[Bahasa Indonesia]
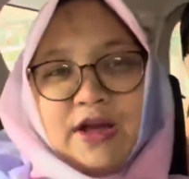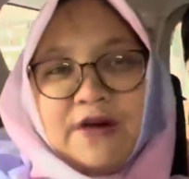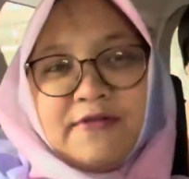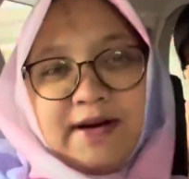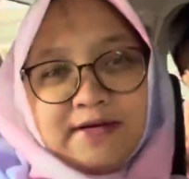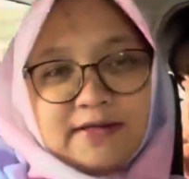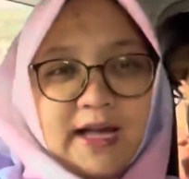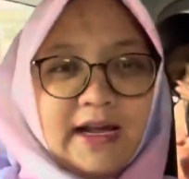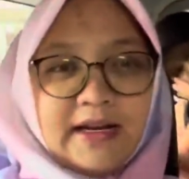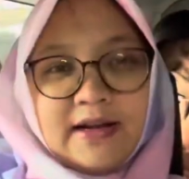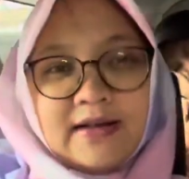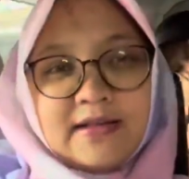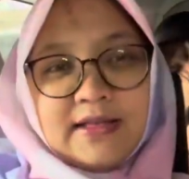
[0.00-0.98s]

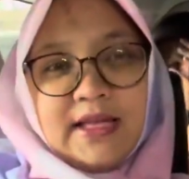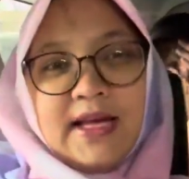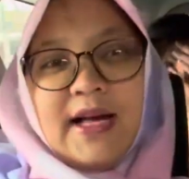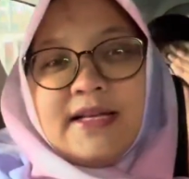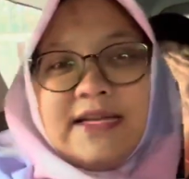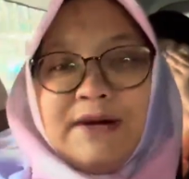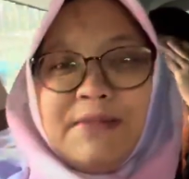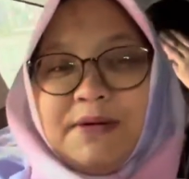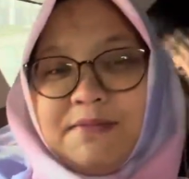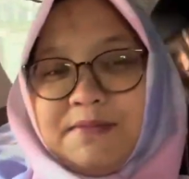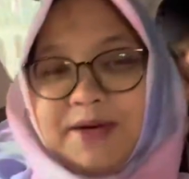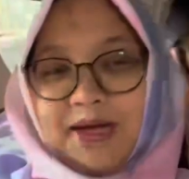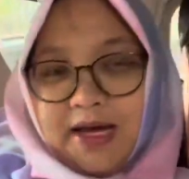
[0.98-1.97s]
Avatar 3 jam
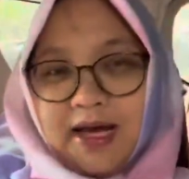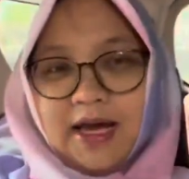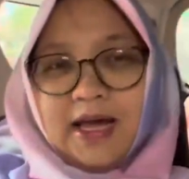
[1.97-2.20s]
lebih.